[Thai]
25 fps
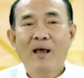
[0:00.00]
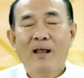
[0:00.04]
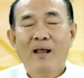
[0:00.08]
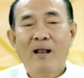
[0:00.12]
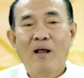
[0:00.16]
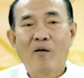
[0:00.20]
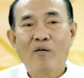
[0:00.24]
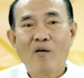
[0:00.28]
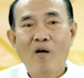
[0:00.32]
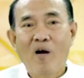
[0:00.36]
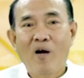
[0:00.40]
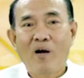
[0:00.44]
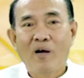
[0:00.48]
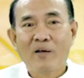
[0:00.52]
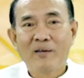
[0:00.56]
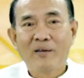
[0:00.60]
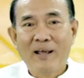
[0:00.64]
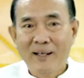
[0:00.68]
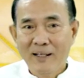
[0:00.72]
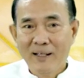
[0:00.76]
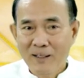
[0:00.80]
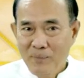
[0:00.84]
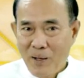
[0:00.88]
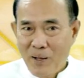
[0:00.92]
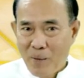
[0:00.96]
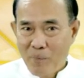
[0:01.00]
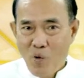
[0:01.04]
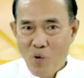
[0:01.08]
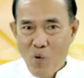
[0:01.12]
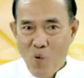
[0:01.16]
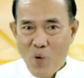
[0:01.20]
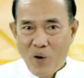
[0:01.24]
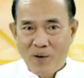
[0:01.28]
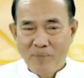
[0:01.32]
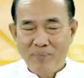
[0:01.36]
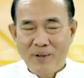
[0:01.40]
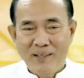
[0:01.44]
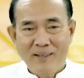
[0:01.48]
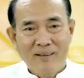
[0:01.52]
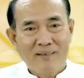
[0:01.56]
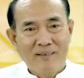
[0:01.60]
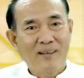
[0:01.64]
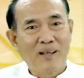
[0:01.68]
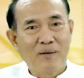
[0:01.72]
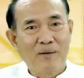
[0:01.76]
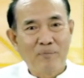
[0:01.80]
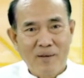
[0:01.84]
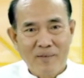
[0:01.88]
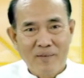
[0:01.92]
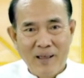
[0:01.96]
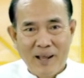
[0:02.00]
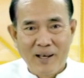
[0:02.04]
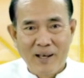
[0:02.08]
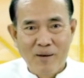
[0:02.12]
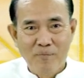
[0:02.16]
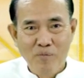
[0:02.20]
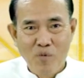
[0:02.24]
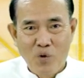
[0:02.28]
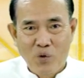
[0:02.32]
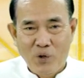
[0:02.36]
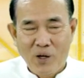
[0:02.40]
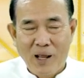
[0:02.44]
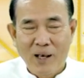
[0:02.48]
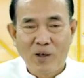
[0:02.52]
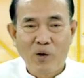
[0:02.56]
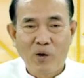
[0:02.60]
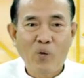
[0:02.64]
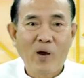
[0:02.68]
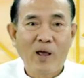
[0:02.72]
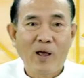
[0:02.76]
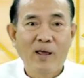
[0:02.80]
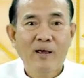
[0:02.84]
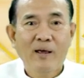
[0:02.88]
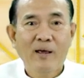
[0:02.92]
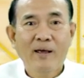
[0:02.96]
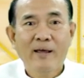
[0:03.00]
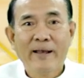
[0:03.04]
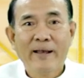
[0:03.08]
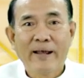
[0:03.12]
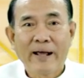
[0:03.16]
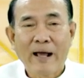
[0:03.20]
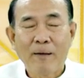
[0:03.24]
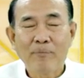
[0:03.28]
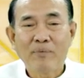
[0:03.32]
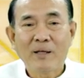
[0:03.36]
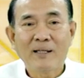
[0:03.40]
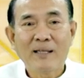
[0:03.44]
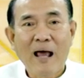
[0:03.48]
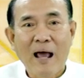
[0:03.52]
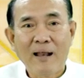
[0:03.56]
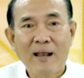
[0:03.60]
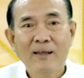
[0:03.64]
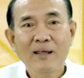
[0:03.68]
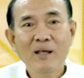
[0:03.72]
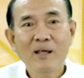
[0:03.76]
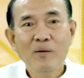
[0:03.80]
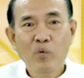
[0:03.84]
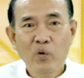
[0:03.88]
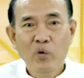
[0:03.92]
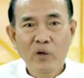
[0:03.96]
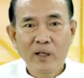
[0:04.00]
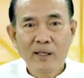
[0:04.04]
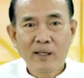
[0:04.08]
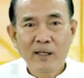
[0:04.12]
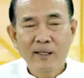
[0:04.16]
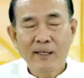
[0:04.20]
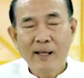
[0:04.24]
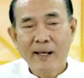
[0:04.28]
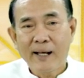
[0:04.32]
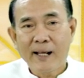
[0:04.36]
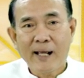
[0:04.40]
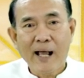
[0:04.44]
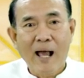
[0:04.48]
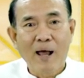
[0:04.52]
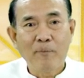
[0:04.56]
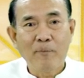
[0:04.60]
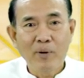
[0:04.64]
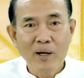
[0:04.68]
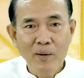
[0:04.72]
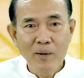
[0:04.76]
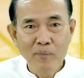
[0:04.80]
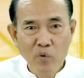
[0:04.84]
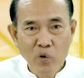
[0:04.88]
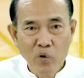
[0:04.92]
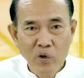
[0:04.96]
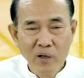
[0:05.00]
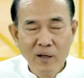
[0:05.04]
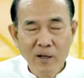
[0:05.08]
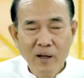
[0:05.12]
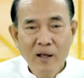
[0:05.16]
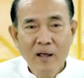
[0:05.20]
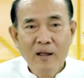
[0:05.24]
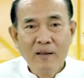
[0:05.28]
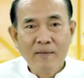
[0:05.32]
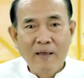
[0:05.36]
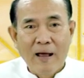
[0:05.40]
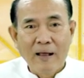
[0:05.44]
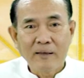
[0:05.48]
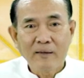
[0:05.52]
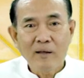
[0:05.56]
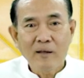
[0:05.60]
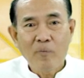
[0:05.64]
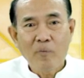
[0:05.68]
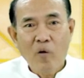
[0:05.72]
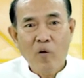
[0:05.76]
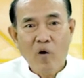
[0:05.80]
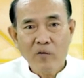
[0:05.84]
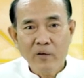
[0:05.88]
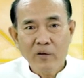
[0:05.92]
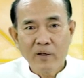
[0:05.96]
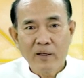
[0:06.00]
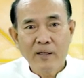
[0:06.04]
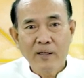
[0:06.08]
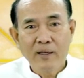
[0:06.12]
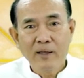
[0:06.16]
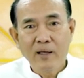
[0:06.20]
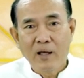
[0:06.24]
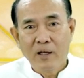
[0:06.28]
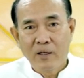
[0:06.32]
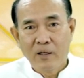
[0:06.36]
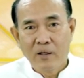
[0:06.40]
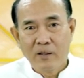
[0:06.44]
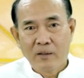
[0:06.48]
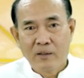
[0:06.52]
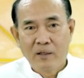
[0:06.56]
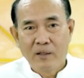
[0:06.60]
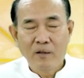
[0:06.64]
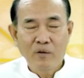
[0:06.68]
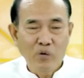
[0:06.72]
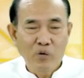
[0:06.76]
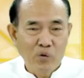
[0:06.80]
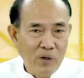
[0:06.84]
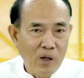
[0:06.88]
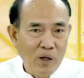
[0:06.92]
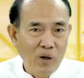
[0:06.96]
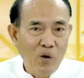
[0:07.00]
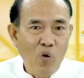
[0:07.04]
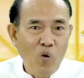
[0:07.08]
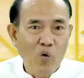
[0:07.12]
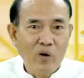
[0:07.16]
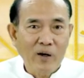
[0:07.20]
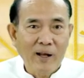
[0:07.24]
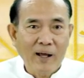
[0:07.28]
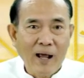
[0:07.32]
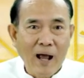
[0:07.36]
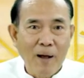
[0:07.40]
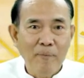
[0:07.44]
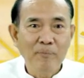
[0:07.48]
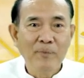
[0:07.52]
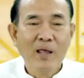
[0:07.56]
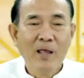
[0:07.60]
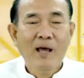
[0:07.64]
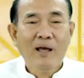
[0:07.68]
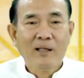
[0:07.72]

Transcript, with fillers: แล้วก็อย่าลืมนำขวดพลาสติกมาใส่น้ำมนต์กันด้วยนะครับสถานที่มูลนิธิธนาคารเพิ่มบุญศาลเจ้าพ่อเสือที่ใหญ่ที่สุดในโลกนะครับ